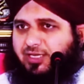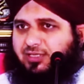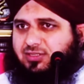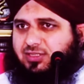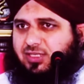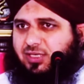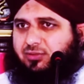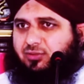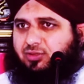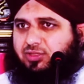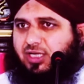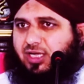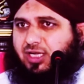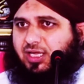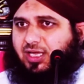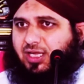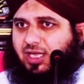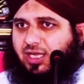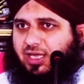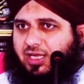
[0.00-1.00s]
बादशाह को
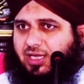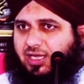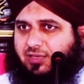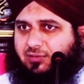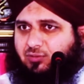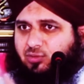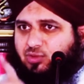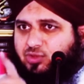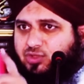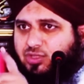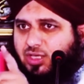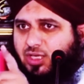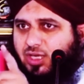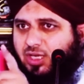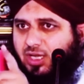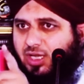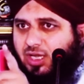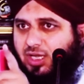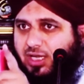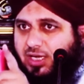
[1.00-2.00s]
जाके कह के उस
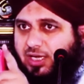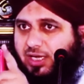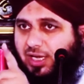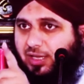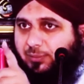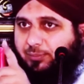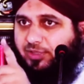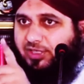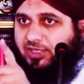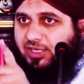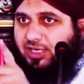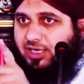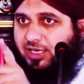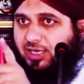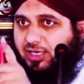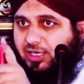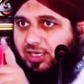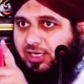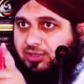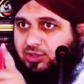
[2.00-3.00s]
नाबीना
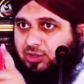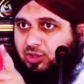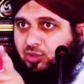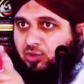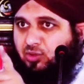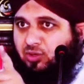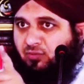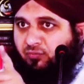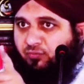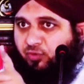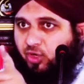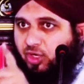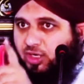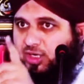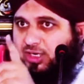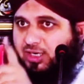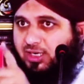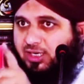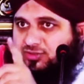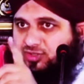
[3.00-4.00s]
कैदी को
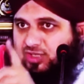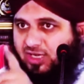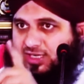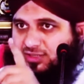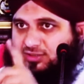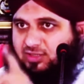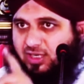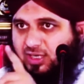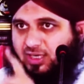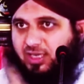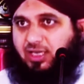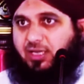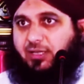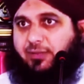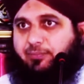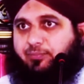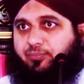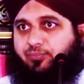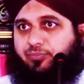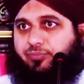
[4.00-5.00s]
फौरन आजाद करे
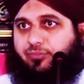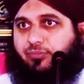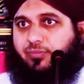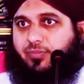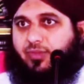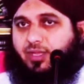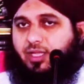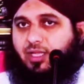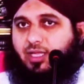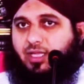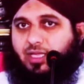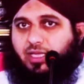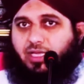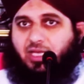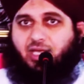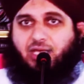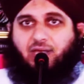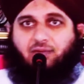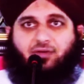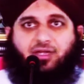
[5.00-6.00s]

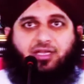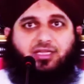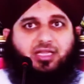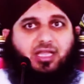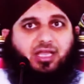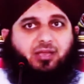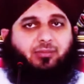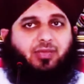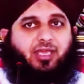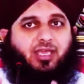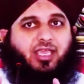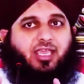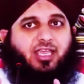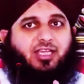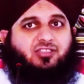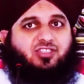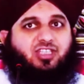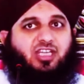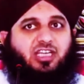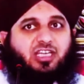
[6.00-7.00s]
वरना मैं एक
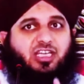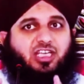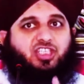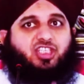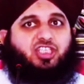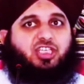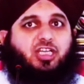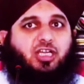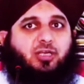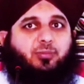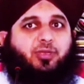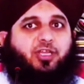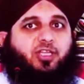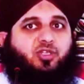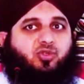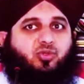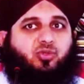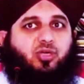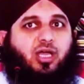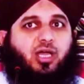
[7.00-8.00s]
ऐसा लश्कर
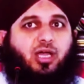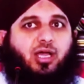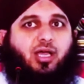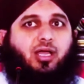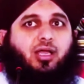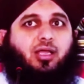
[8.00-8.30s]
भेजूंगा